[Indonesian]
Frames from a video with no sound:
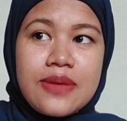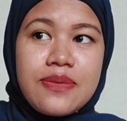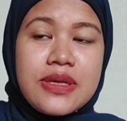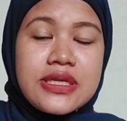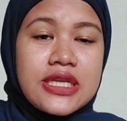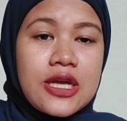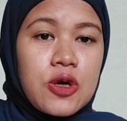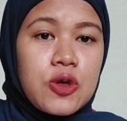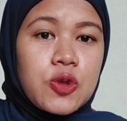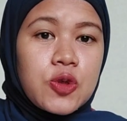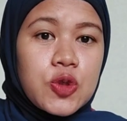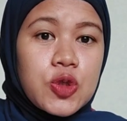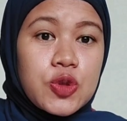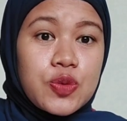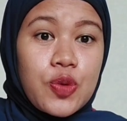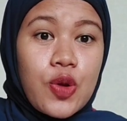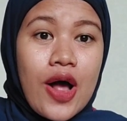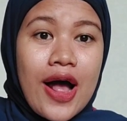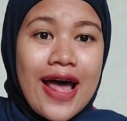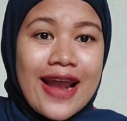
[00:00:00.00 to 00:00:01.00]
bisa untuk
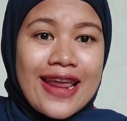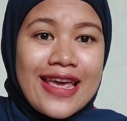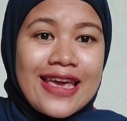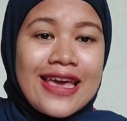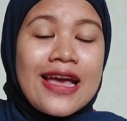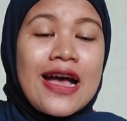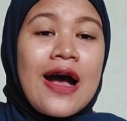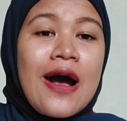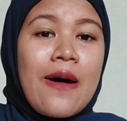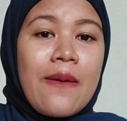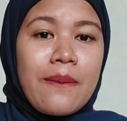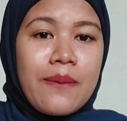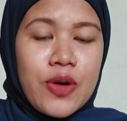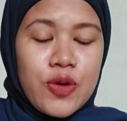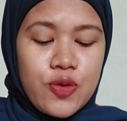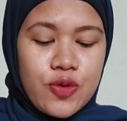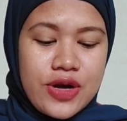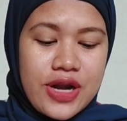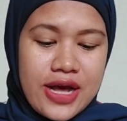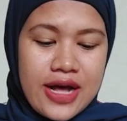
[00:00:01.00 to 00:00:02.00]
10 hari
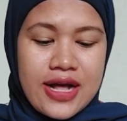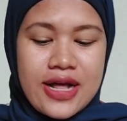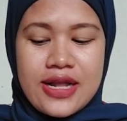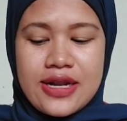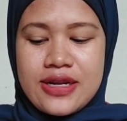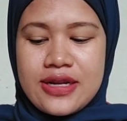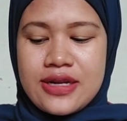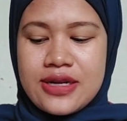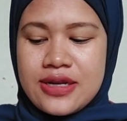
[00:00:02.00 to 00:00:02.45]
penggunaan.